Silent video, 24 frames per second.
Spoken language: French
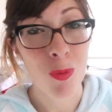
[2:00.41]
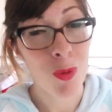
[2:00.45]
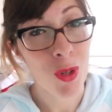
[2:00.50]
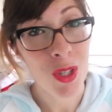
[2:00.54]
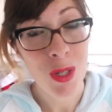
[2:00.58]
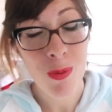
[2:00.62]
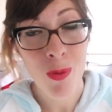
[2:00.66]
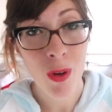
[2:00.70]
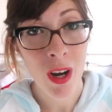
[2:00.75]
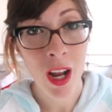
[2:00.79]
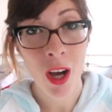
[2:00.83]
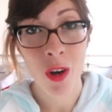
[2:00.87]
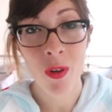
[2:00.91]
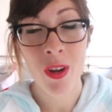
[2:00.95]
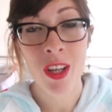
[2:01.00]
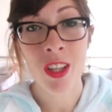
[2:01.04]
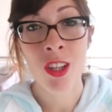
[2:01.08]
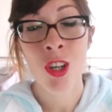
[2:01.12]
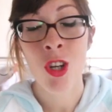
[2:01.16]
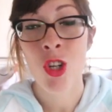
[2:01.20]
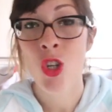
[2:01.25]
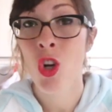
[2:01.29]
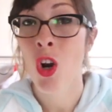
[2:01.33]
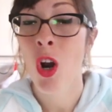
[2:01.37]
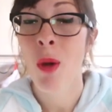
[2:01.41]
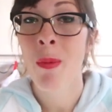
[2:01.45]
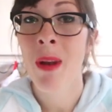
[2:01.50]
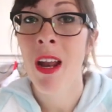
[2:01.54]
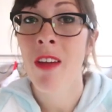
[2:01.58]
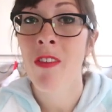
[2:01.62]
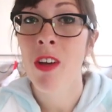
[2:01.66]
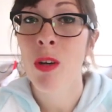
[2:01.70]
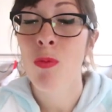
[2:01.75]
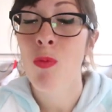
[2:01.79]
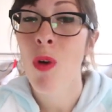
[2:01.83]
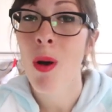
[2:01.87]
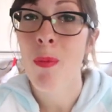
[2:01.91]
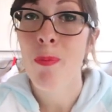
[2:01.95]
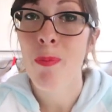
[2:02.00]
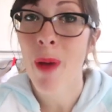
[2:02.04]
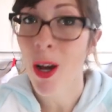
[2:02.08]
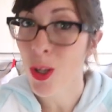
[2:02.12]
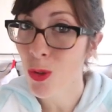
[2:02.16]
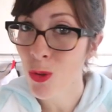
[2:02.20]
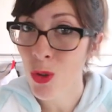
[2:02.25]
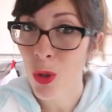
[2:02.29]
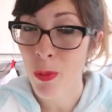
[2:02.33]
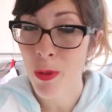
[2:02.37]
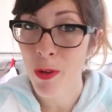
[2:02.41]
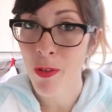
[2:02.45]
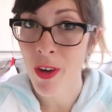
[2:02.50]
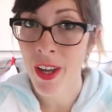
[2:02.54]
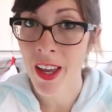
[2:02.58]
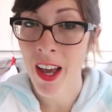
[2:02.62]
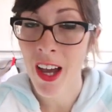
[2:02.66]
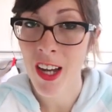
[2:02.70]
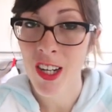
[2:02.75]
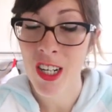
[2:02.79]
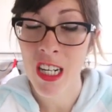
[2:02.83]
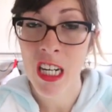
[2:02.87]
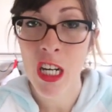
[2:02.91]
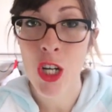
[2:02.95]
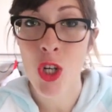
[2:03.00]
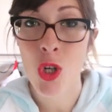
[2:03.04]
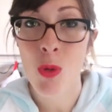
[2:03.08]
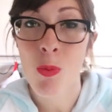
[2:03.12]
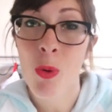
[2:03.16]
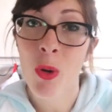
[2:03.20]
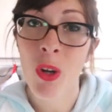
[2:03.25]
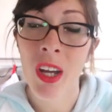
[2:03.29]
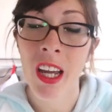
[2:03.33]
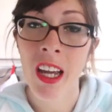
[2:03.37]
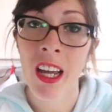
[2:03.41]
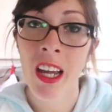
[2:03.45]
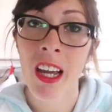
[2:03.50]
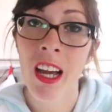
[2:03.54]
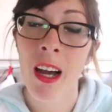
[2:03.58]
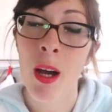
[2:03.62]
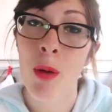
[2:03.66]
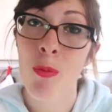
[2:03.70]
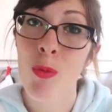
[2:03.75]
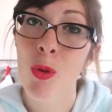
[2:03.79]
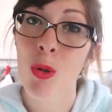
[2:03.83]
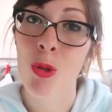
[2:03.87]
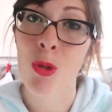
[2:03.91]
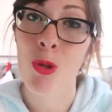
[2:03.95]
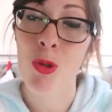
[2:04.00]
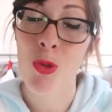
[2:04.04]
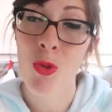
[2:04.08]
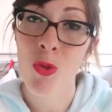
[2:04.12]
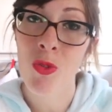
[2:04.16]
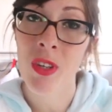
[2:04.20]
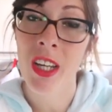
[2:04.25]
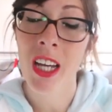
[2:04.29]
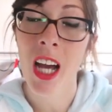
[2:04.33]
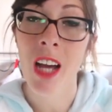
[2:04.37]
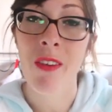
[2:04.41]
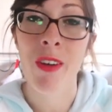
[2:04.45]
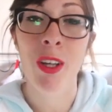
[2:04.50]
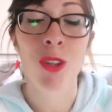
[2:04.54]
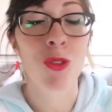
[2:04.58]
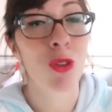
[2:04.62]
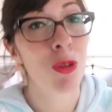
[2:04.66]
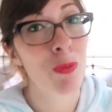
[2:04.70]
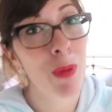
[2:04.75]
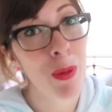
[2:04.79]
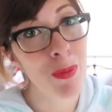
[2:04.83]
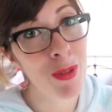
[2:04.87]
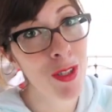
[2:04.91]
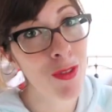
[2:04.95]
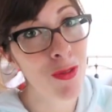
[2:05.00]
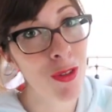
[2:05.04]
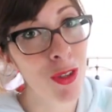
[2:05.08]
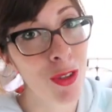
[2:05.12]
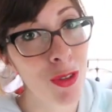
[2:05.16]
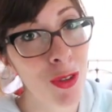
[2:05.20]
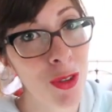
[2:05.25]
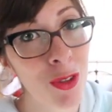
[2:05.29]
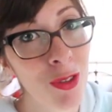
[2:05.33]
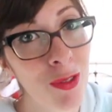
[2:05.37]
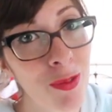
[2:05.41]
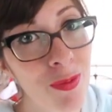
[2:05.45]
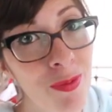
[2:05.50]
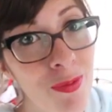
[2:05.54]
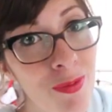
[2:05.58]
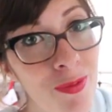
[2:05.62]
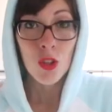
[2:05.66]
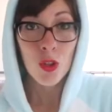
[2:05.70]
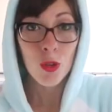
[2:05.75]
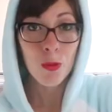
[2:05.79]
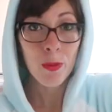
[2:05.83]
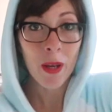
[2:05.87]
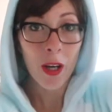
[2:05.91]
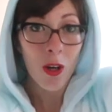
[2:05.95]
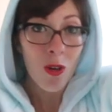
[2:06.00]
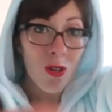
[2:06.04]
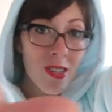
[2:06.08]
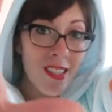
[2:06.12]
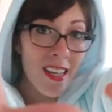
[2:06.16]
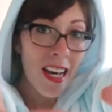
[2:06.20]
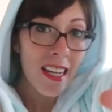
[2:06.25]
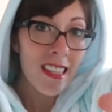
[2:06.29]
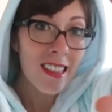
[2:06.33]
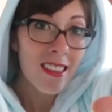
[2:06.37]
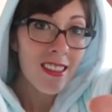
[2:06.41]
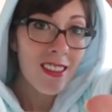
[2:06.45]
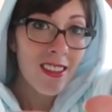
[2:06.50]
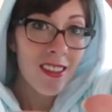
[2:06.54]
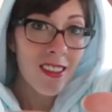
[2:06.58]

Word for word: ce petit Polaroid, je l'emmène avec moi partout dans mes voyages et je me crée un mur de souvenirs avec toutes mes petites photos. Numéro 7.